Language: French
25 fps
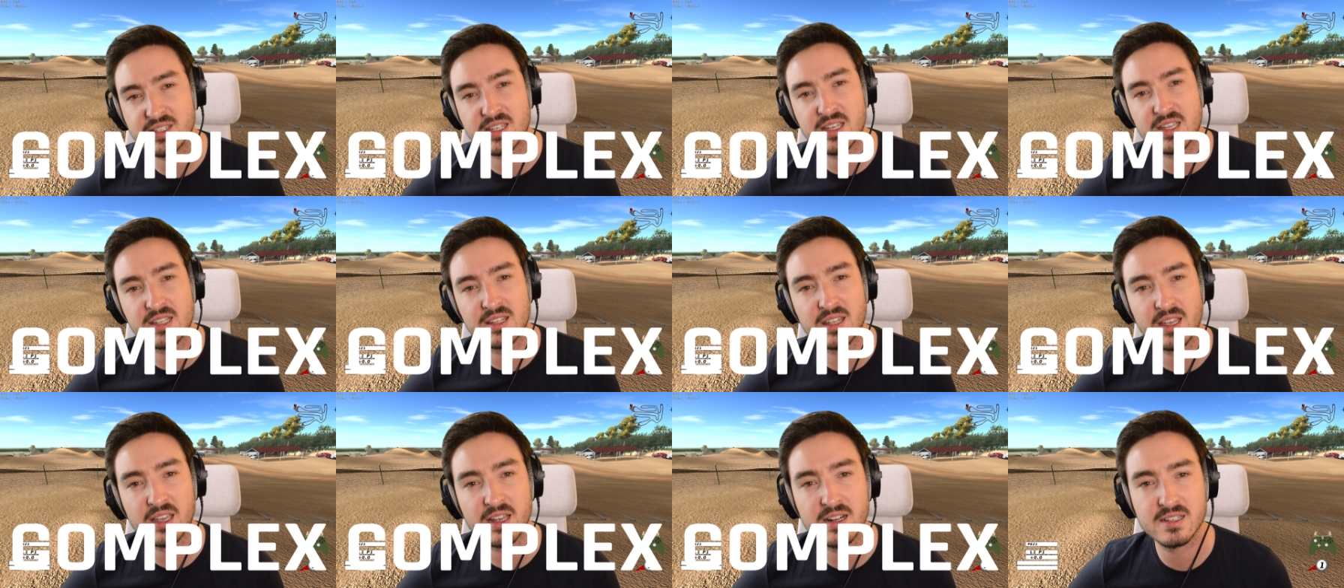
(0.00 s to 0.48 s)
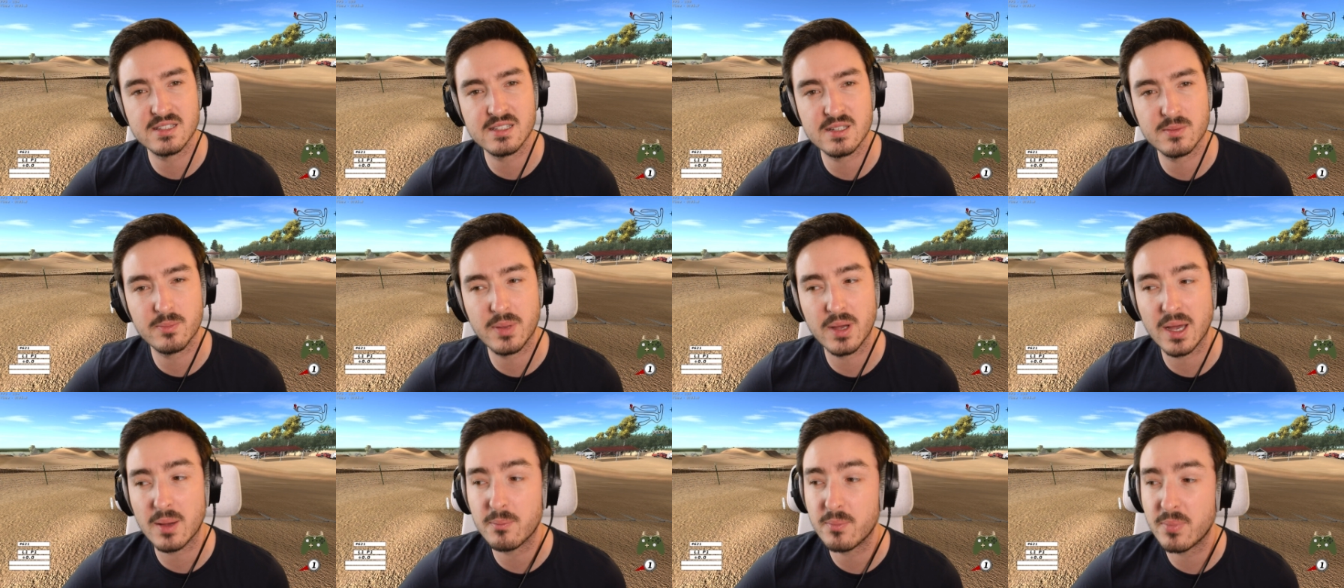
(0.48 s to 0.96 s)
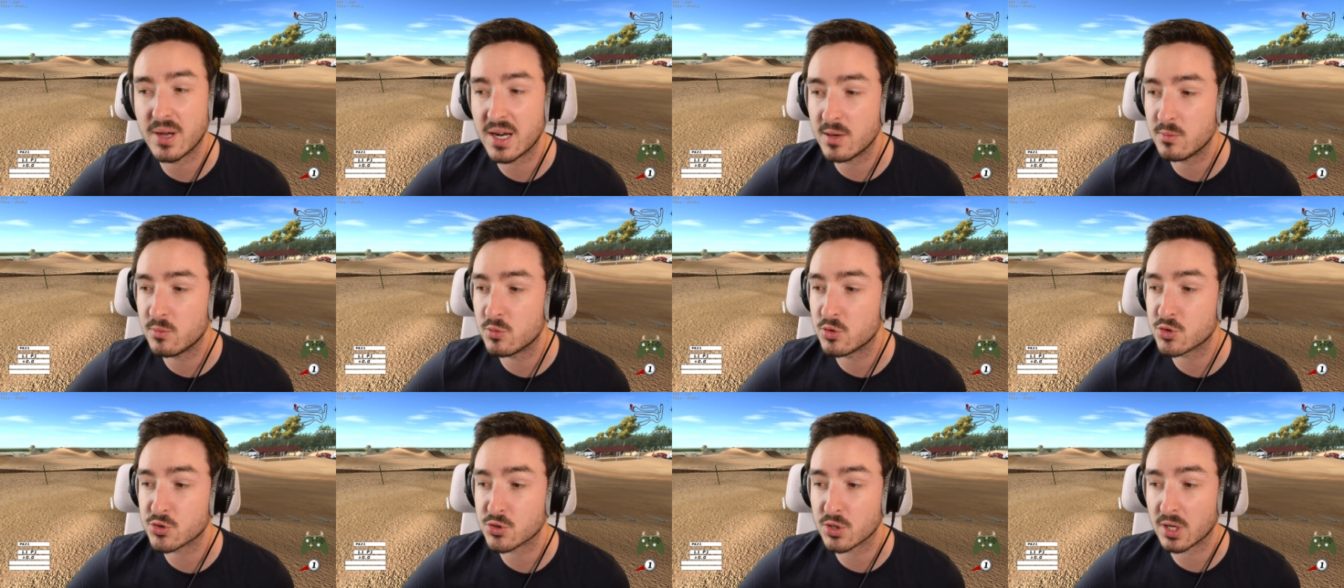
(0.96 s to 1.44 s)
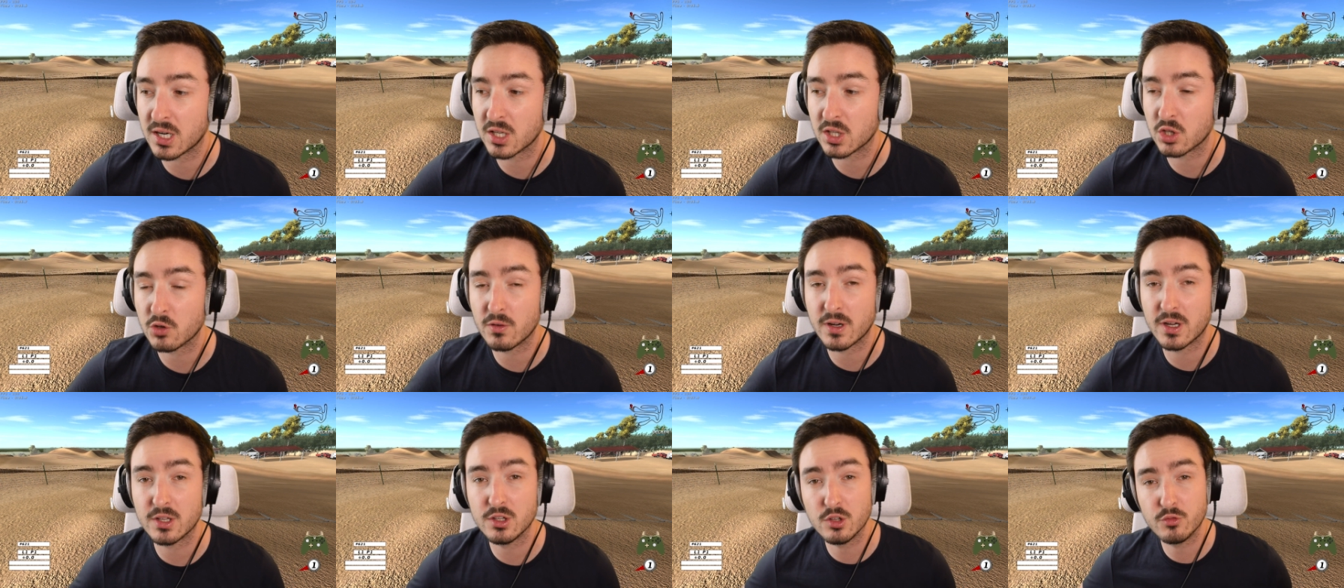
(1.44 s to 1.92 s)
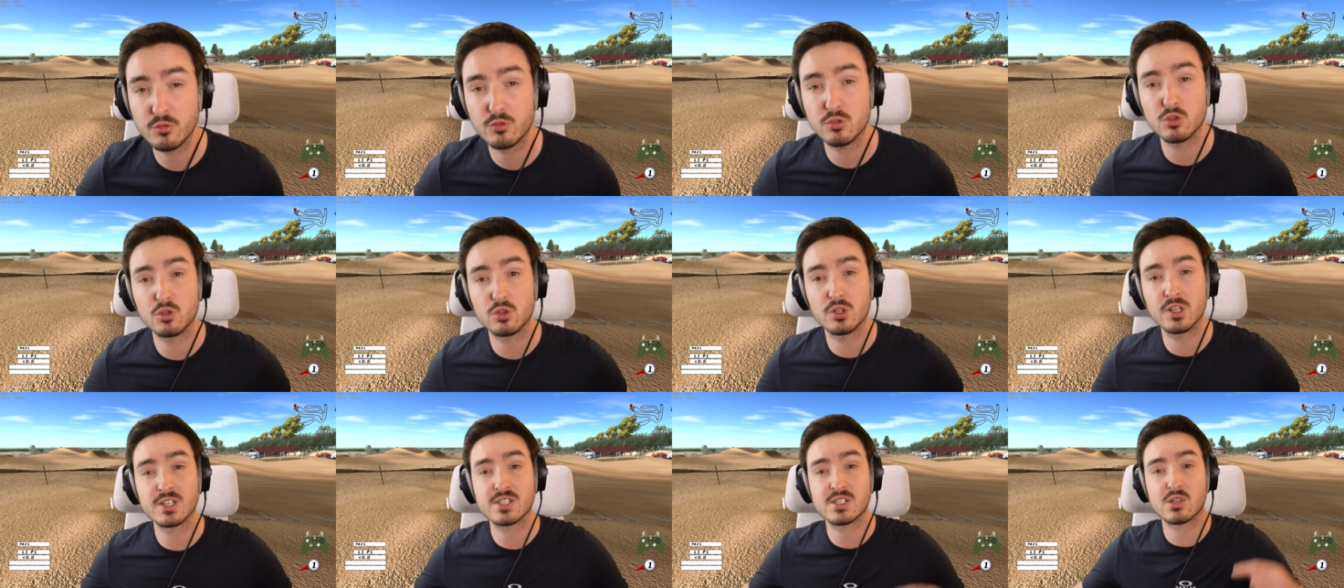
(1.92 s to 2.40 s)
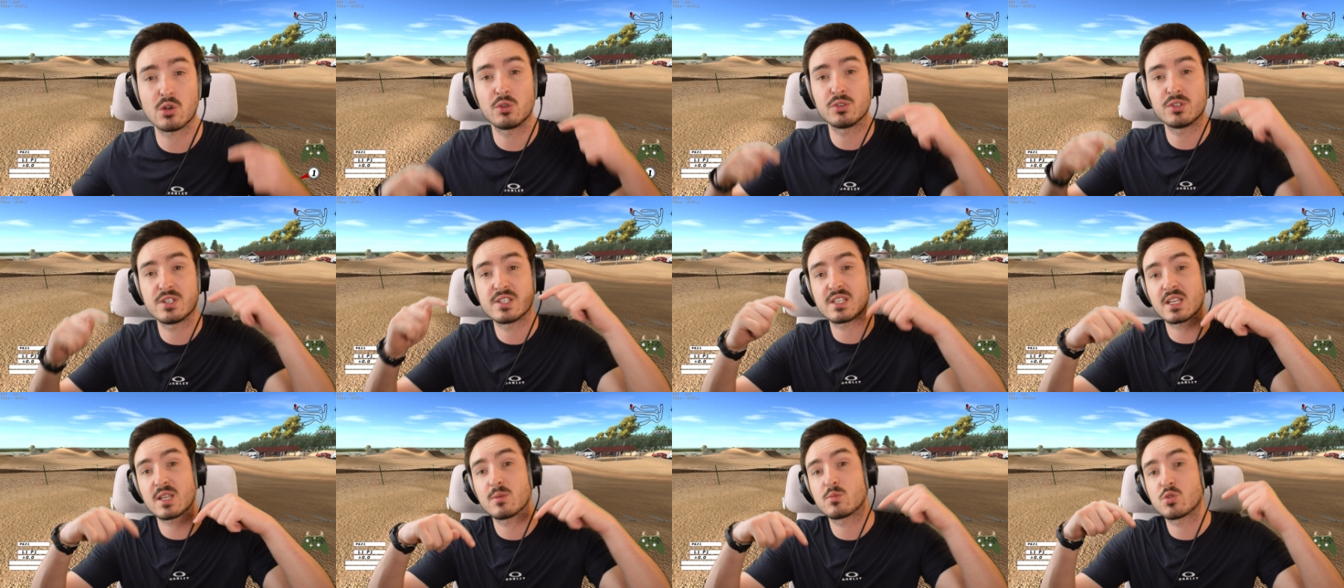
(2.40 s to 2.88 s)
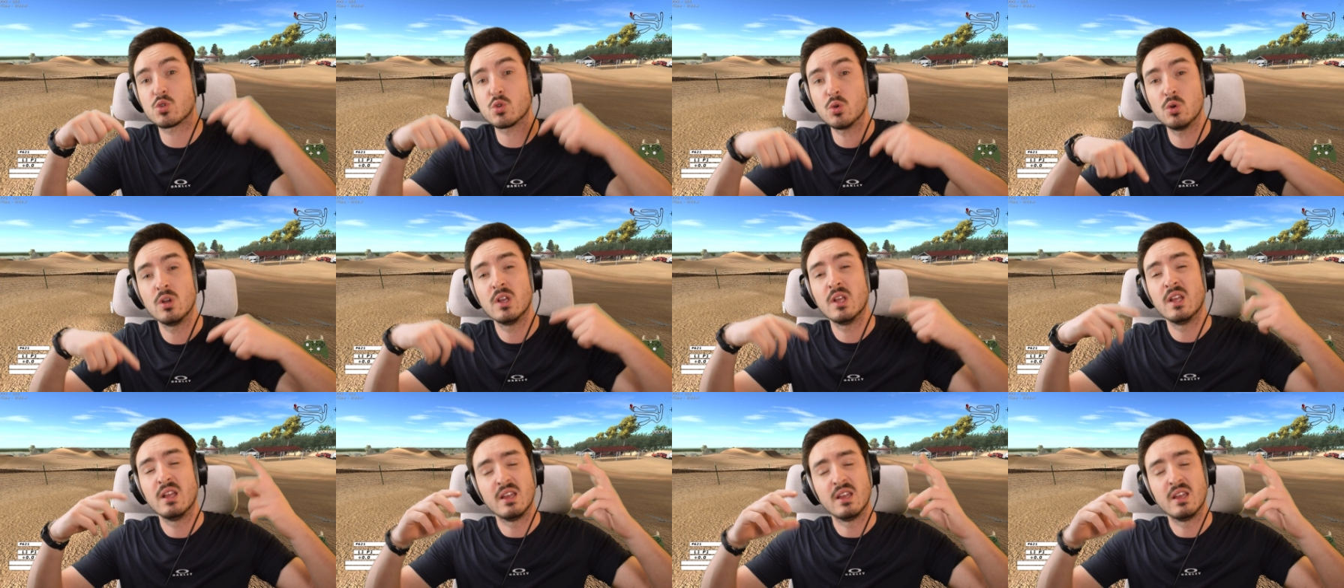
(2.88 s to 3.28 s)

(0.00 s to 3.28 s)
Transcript: qui a été réalisée par Palm 189, le lien sera en description.